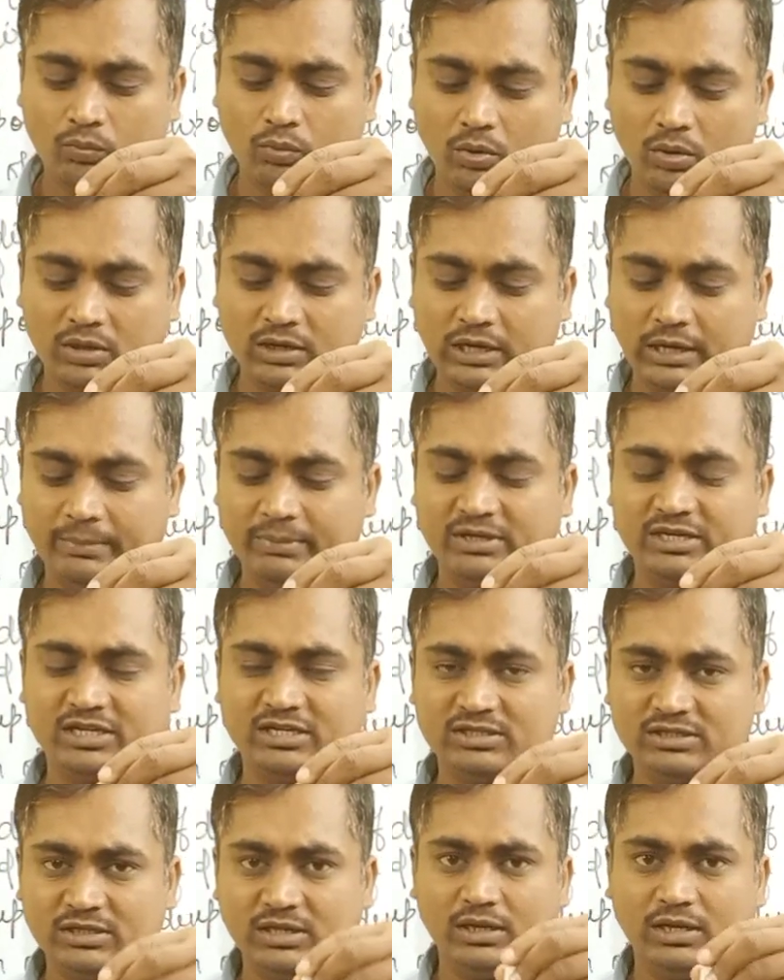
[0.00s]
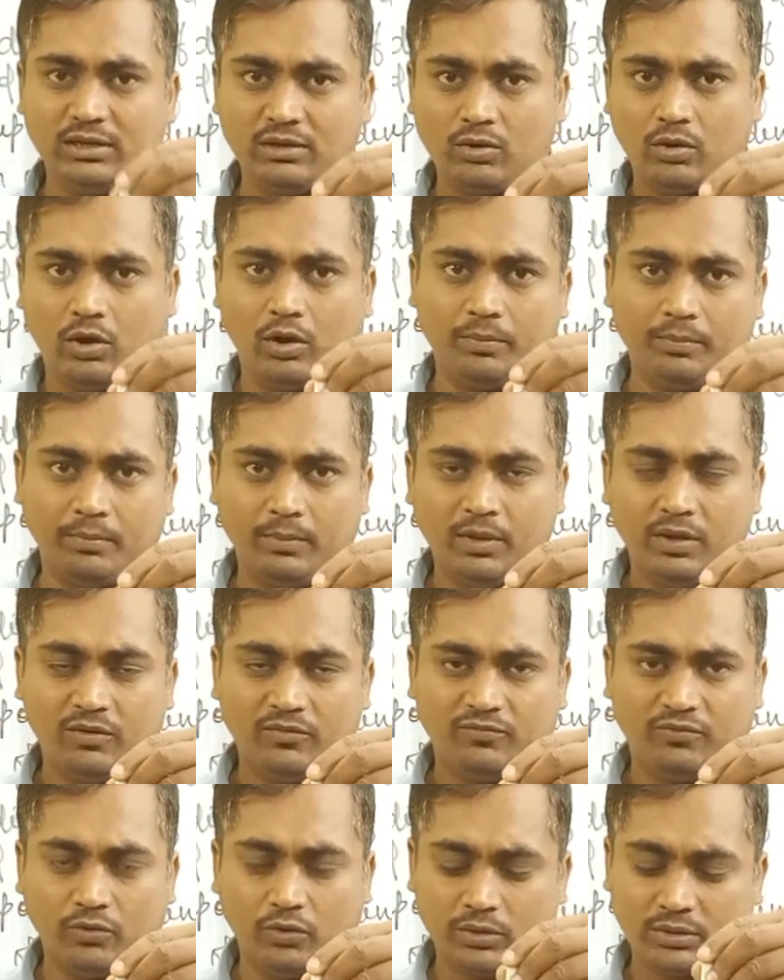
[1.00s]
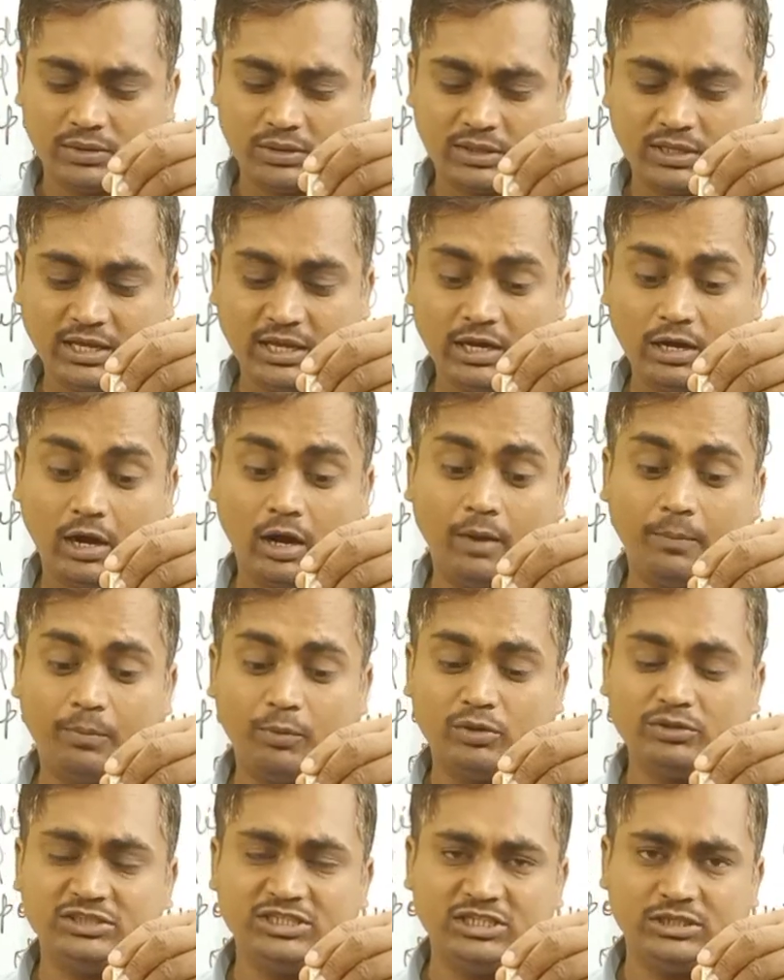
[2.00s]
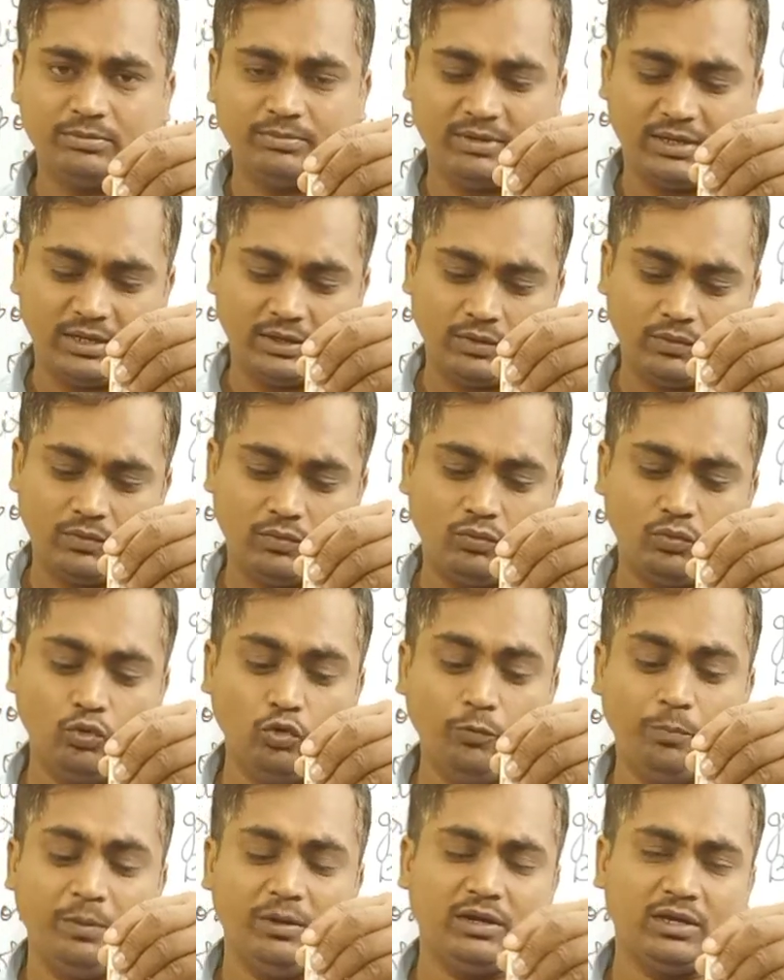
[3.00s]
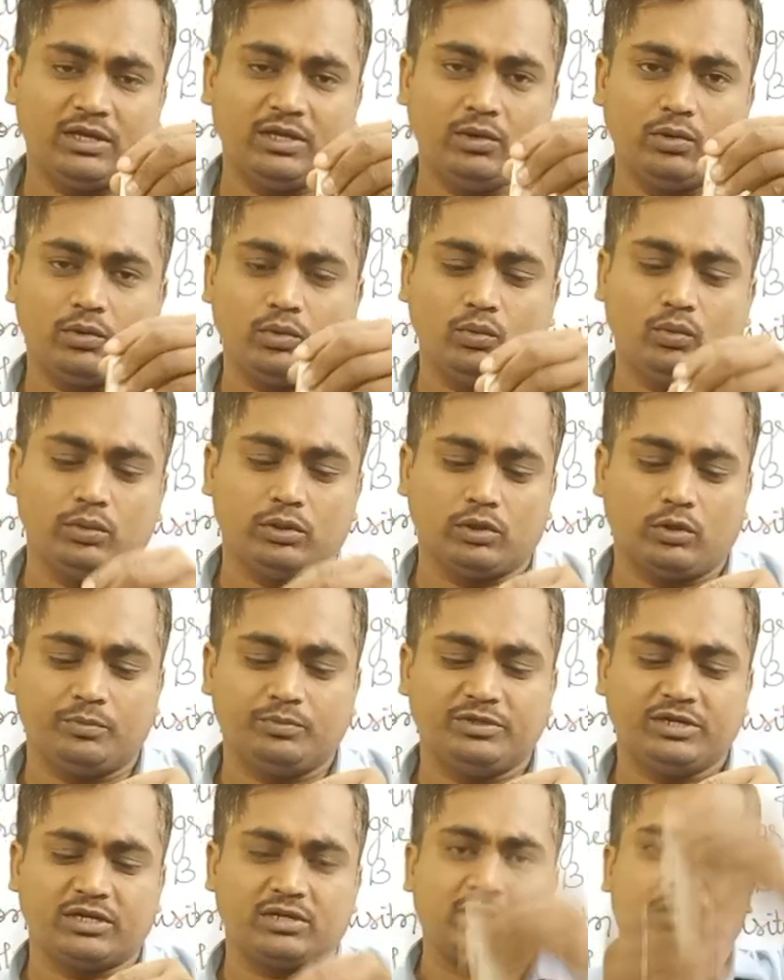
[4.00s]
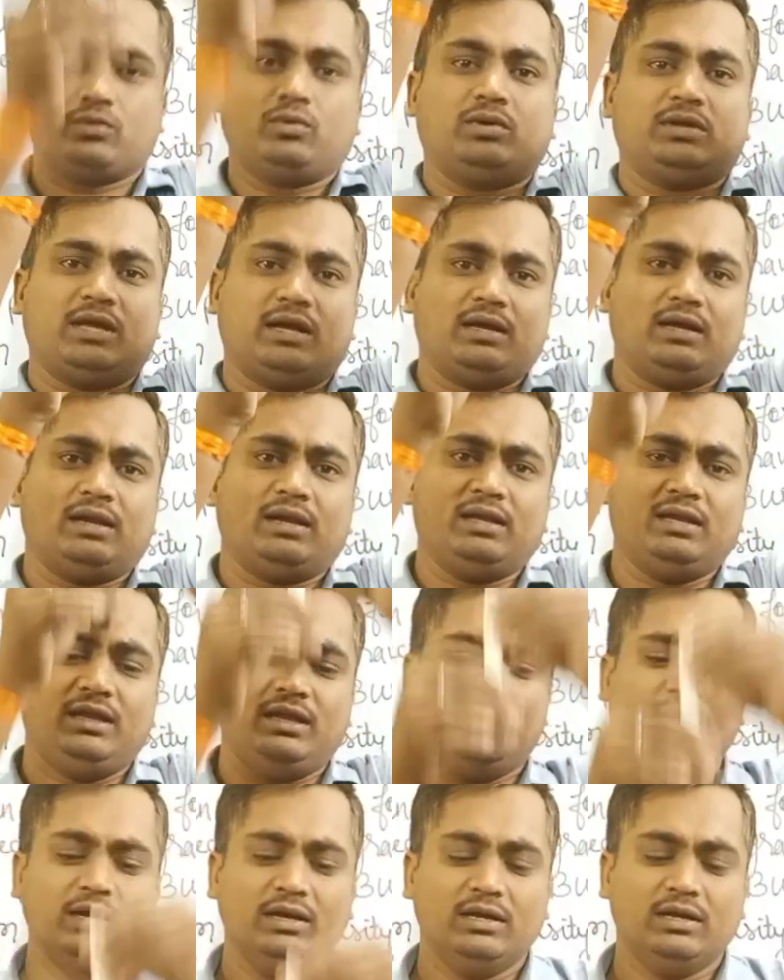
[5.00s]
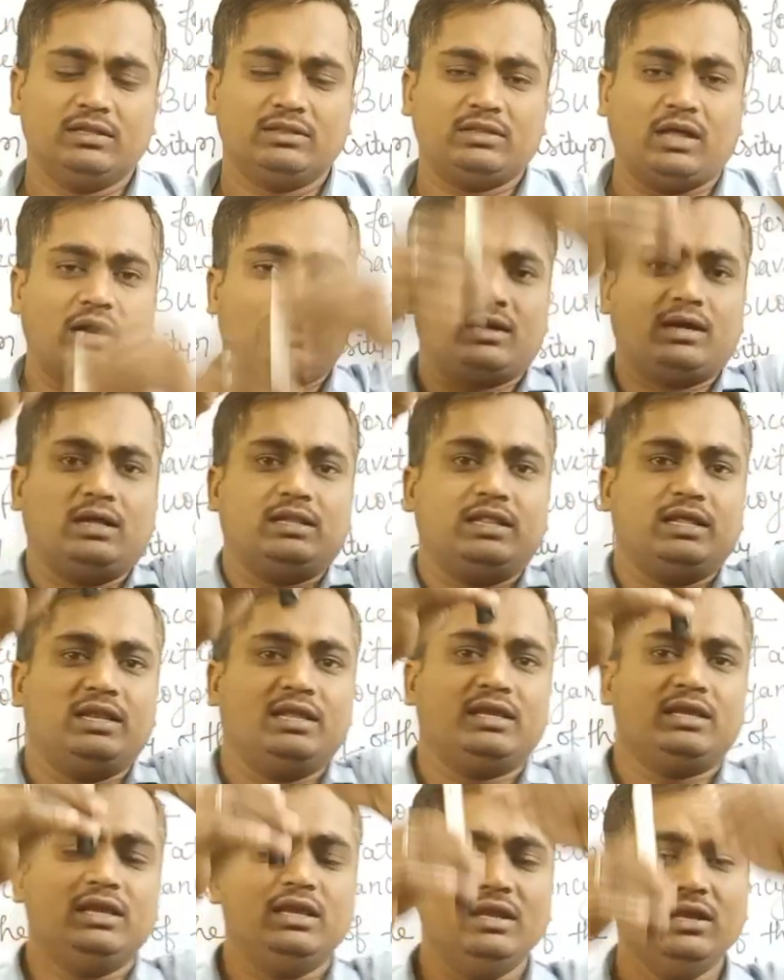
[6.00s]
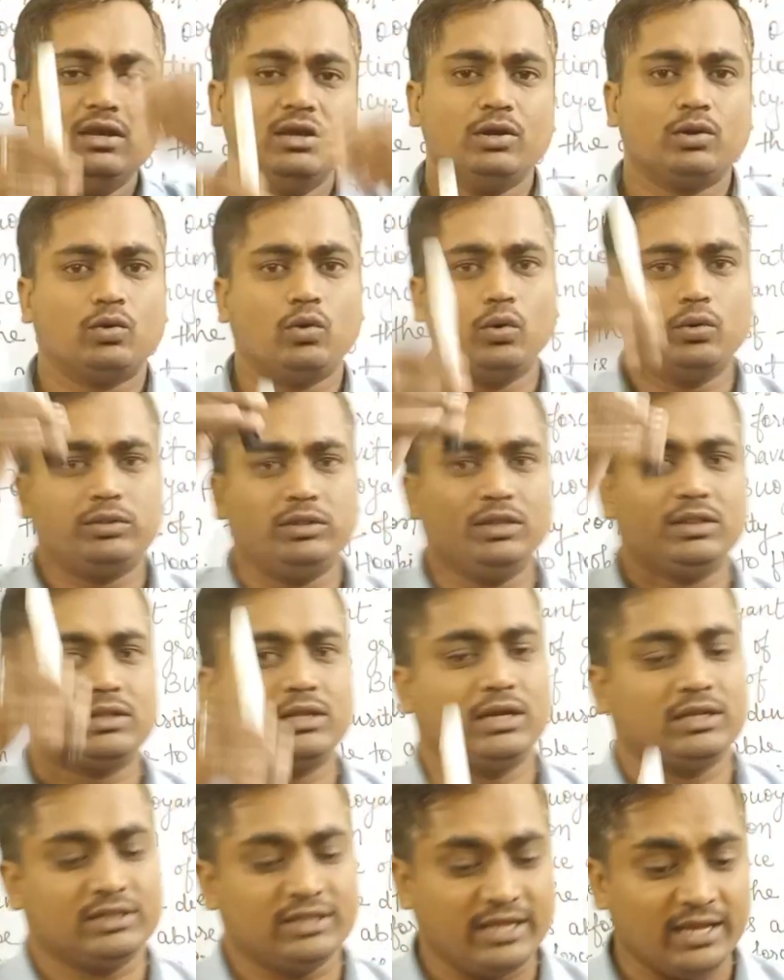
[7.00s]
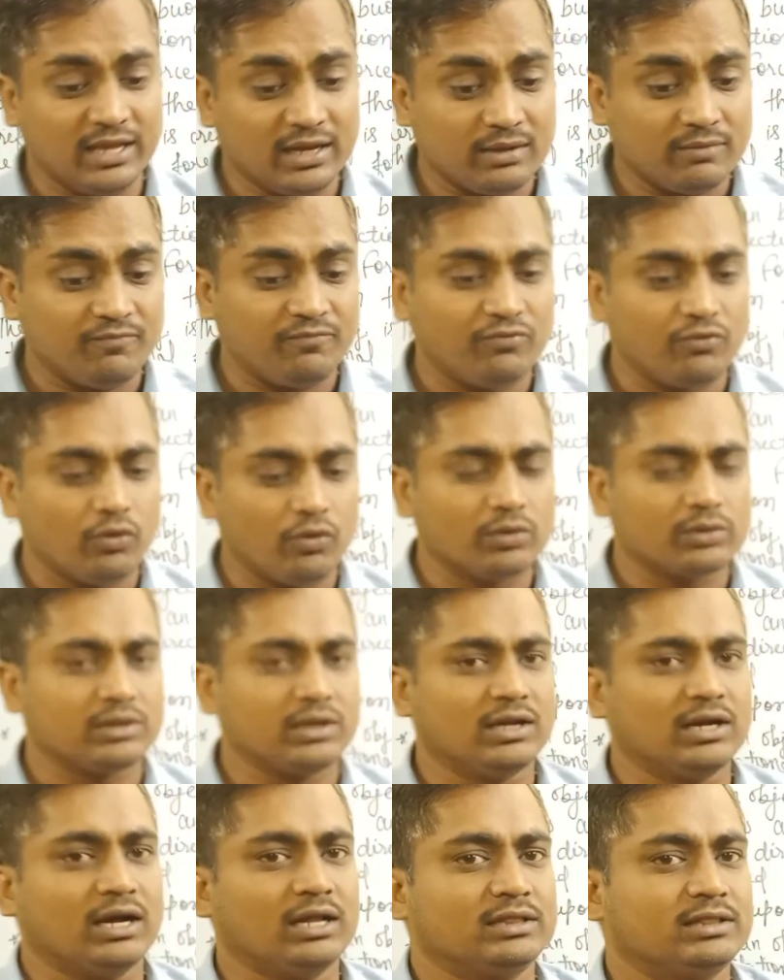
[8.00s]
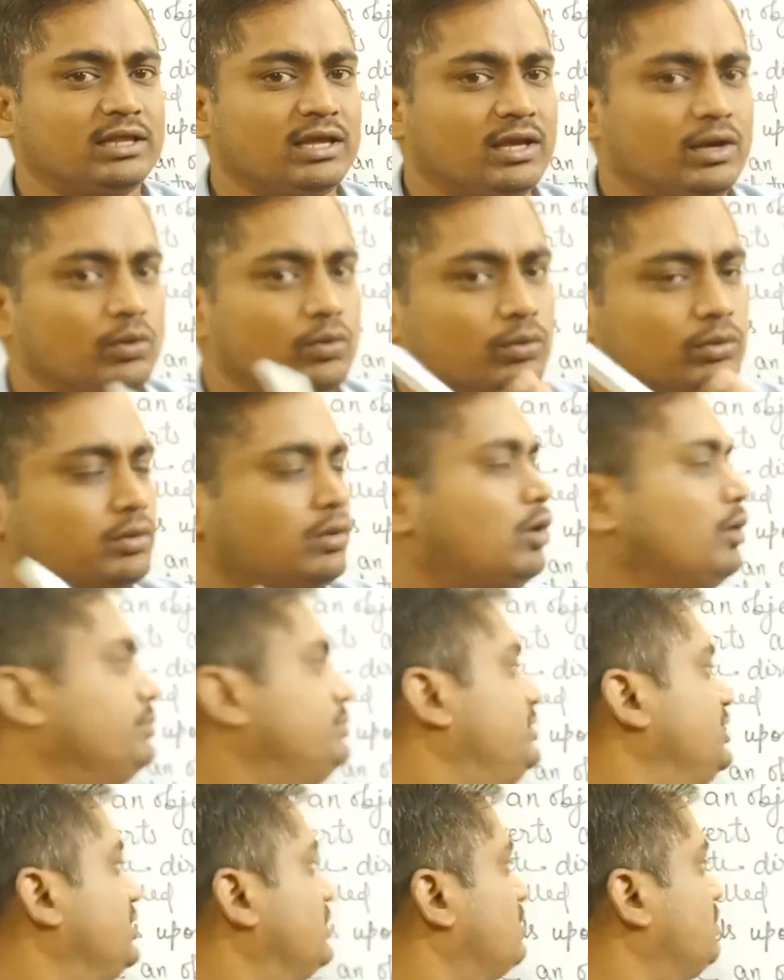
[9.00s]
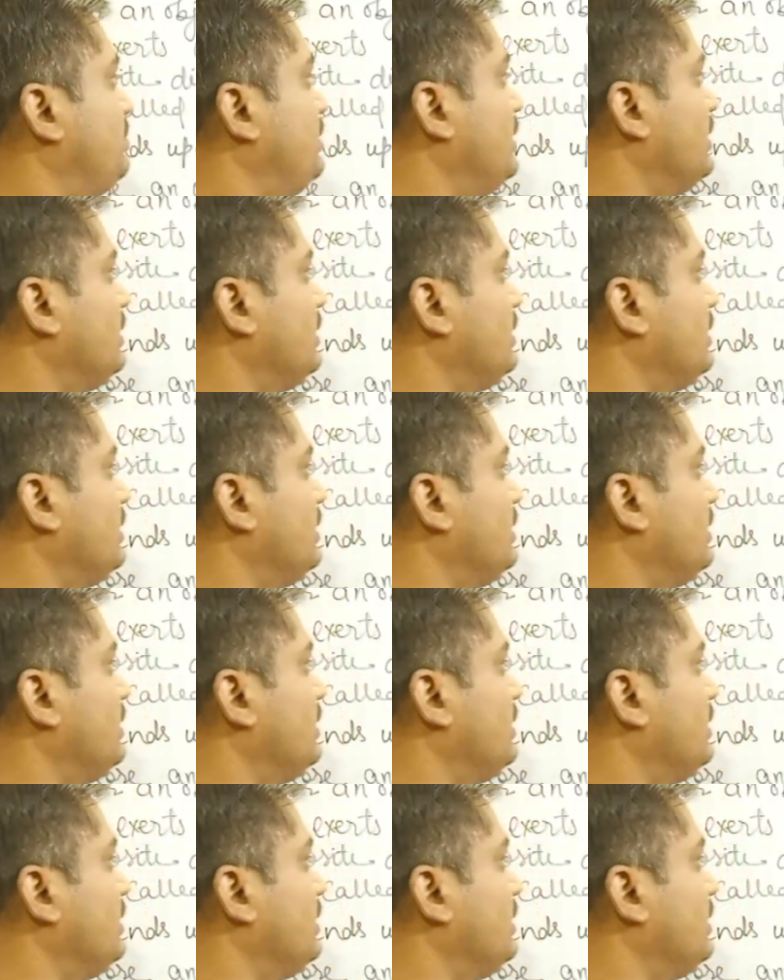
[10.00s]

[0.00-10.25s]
वो ग्रेविटेशनल ऑफ फोर्स के अपोजिट में ऊपर की ओर उस ऑब्जेक्ट्स को क्या करेगी धक्का देने की कोशिश करती है एक फोर्स लगाती है उस ऑब्जेक्ट्स